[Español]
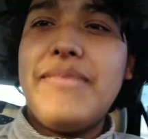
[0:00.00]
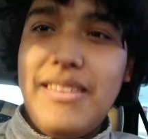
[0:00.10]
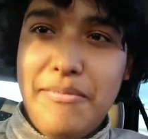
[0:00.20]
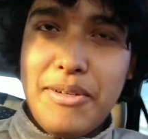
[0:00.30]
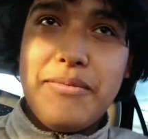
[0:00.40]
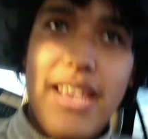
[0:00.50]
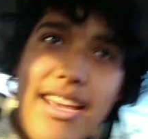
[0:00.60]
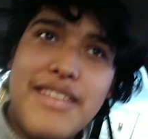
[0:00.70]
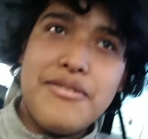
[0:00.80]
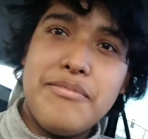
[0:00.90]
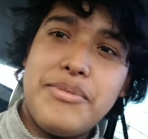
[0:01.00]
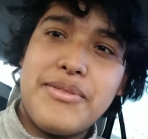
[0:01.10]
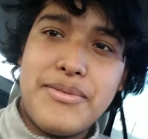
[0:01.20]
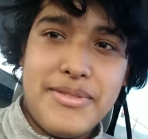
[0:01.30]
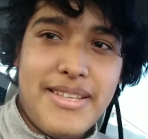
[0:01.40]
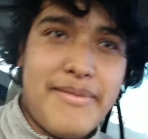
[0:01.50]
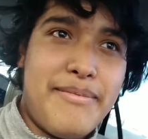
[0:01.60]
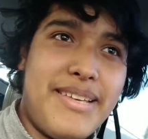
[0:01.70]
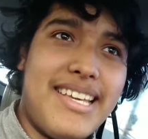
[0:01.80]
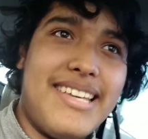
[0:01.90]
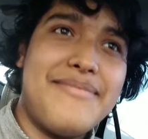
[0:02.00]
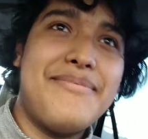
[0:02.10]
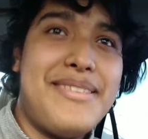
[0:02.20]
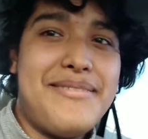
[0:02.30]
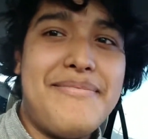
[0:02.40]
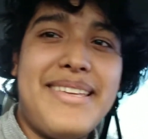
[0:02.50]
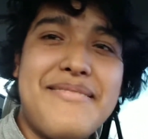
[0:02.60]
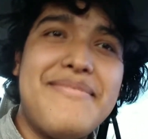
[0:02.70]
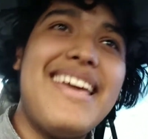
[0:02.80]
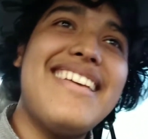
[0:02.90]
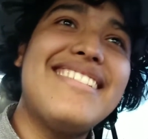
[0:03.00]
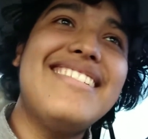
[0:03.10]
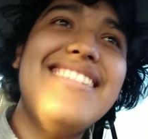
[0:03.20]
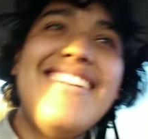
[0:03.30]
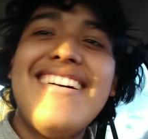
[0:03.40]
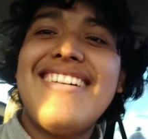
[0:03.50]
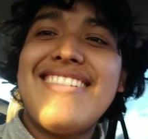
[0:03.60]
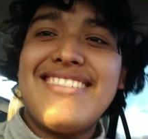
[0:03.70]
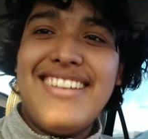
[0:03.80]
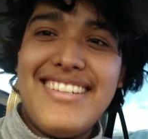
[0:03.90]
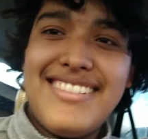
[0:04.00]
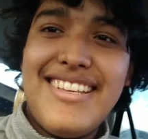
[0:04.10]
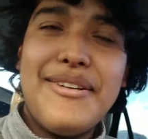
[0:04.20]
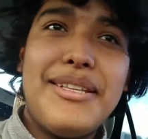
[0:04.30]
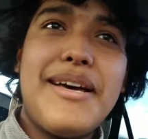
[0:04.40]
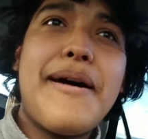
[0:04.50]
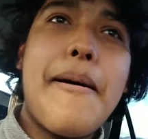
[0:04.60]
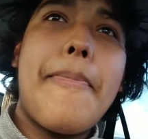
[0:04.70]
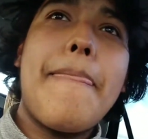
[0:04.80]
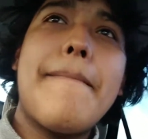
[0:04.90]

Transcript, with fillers: y pues bien greñudo, pues uno se ve medio, medio medias, ¿no? Este, ahorita